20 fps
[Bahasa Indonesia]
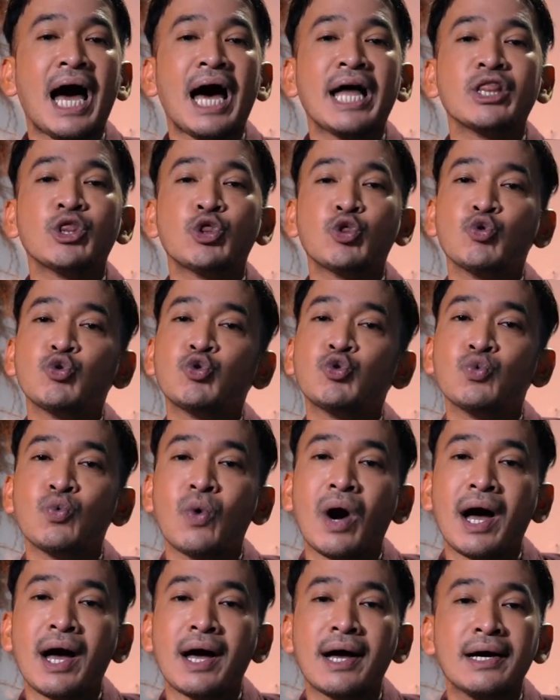hantu
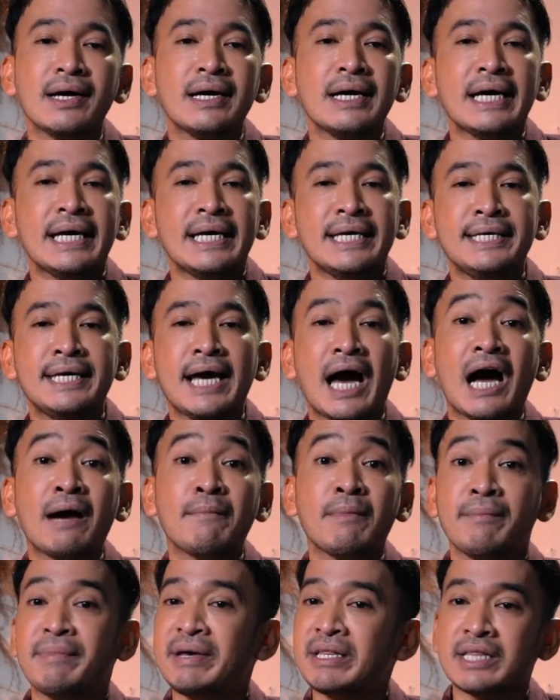tua
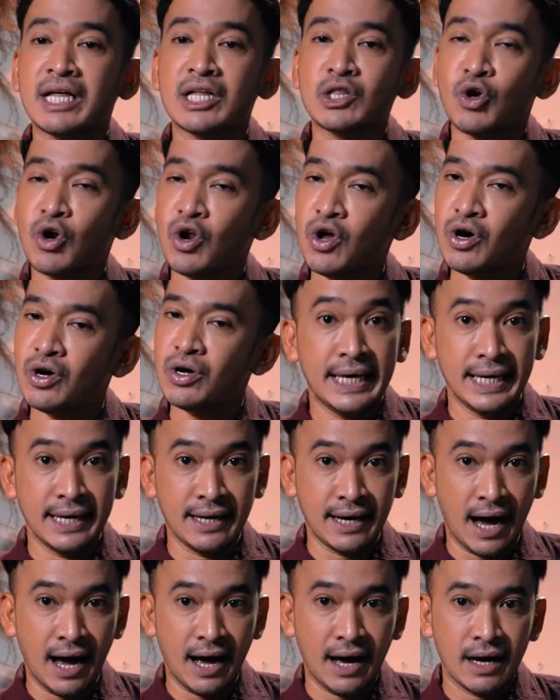yang meminta tolong,
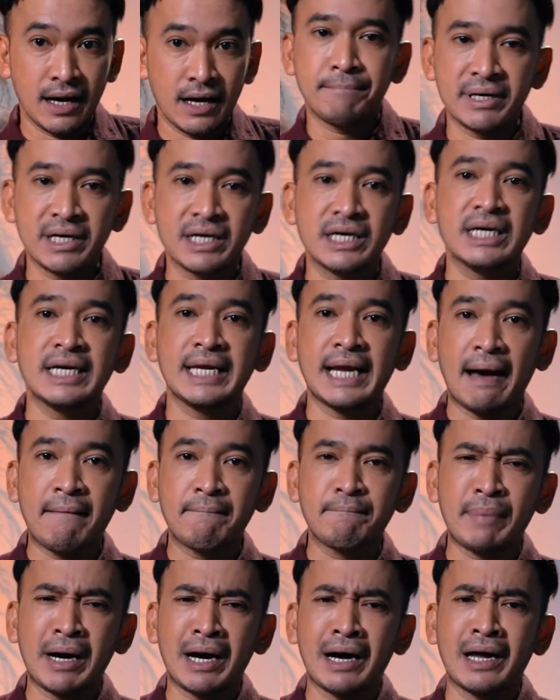hingga
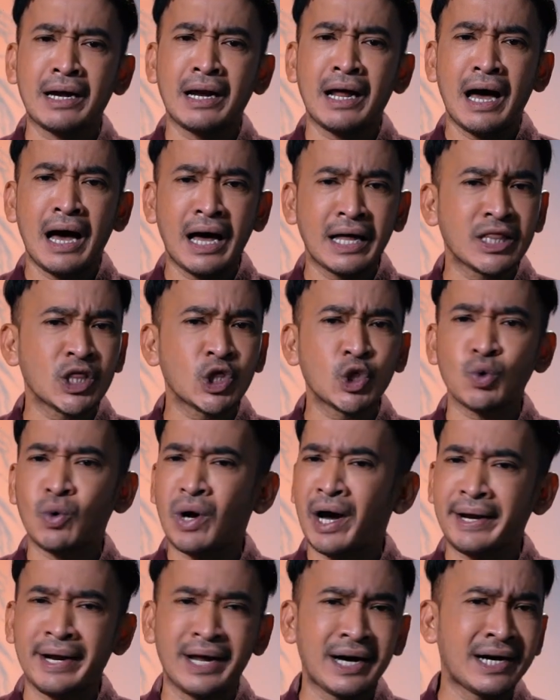penampakan
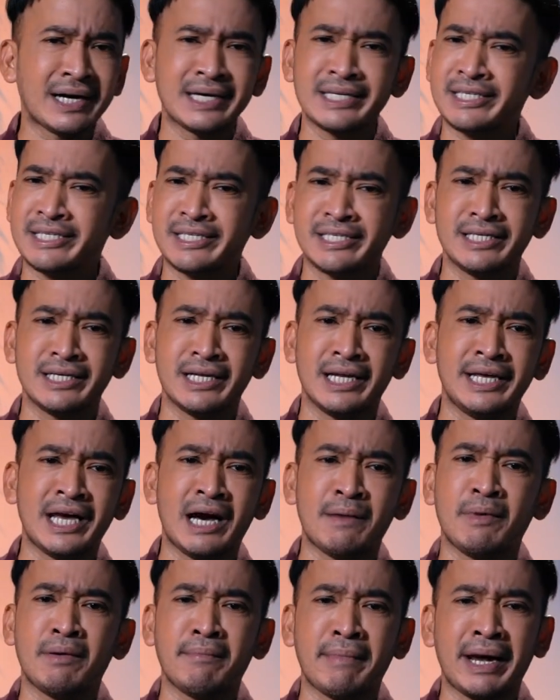hantu anak kecil
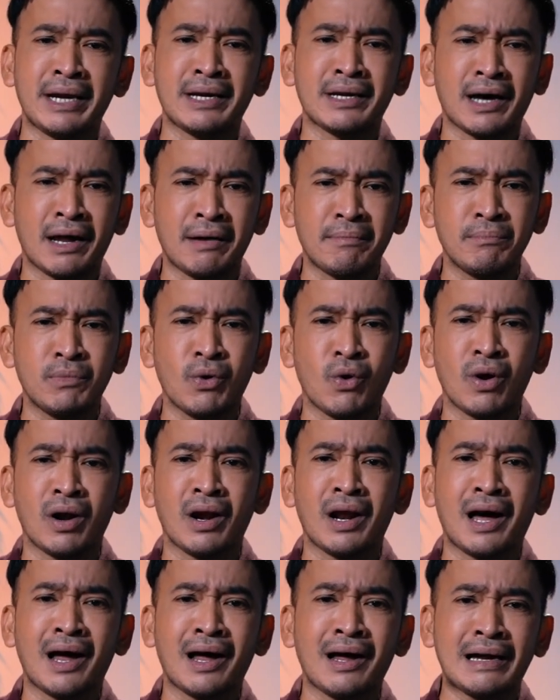yang memainkan
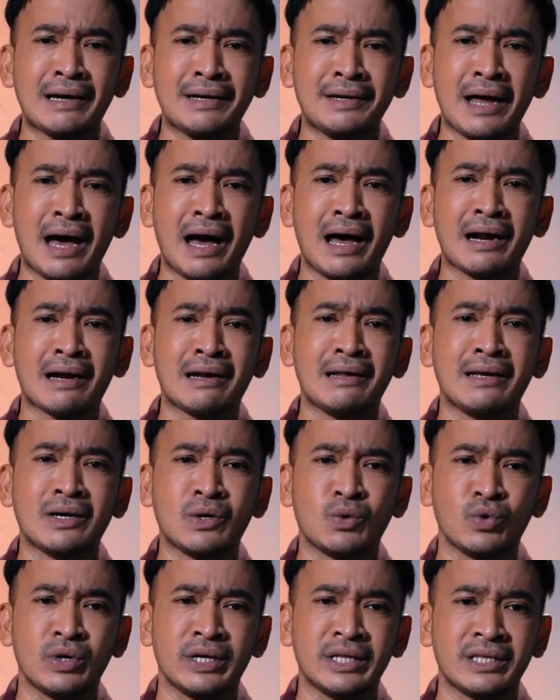bola dari
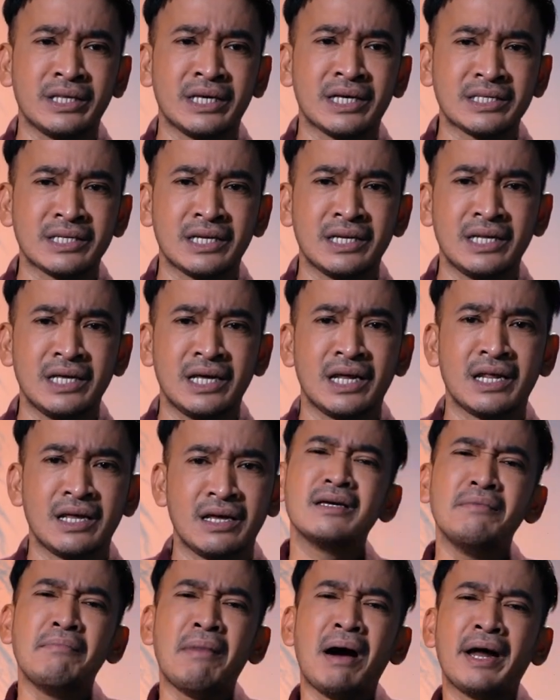kulitnya
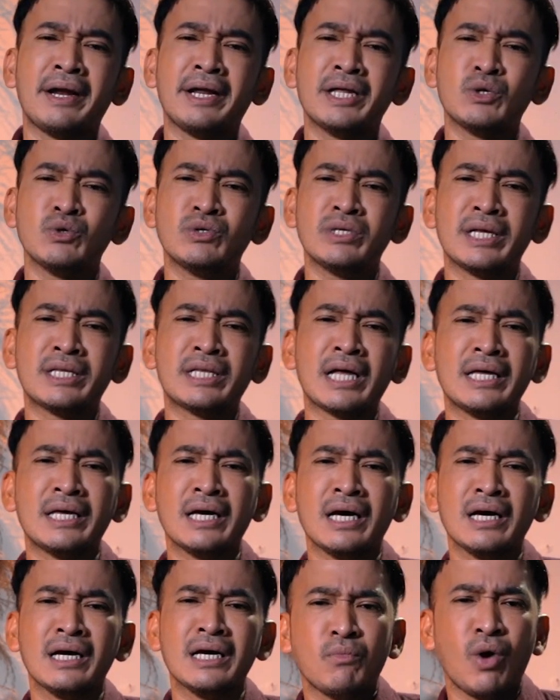sendiri. Gimana itu
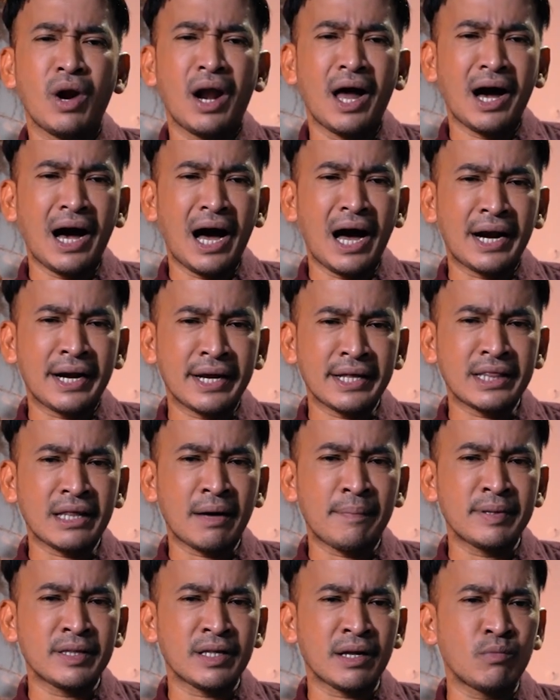ceritanya? Bola karet
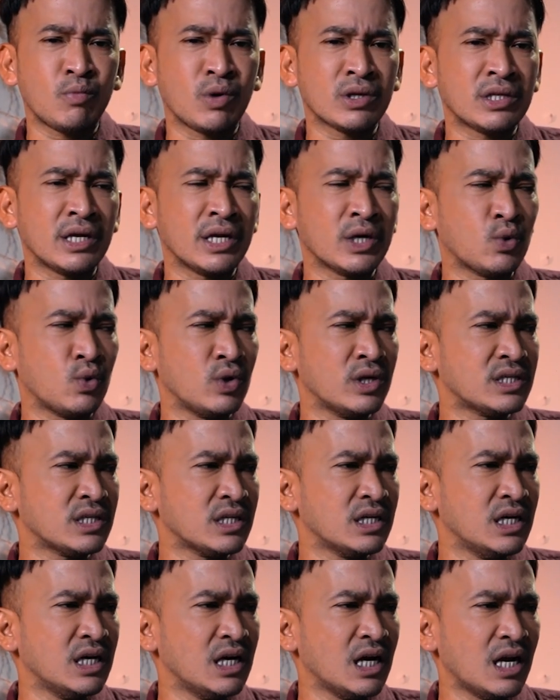tapi terbuat dari kulit
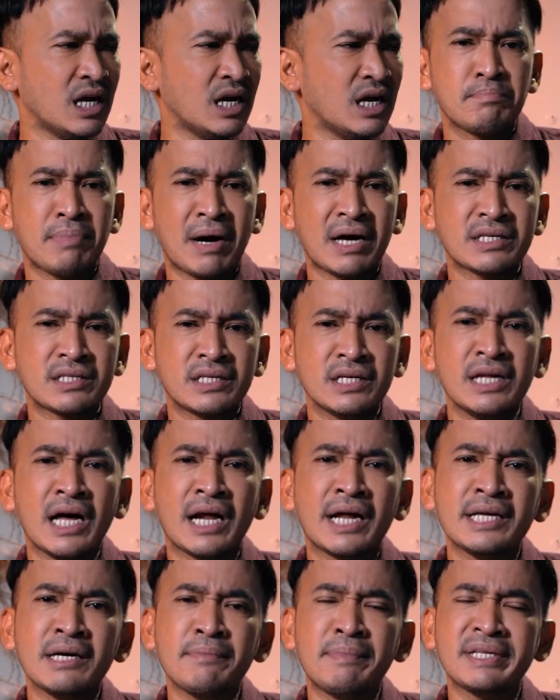sendiri. Pasti
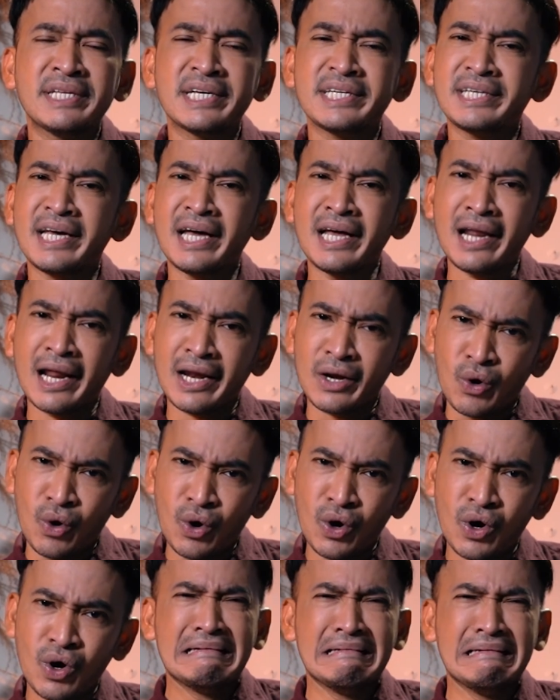darahnya berceceran dong.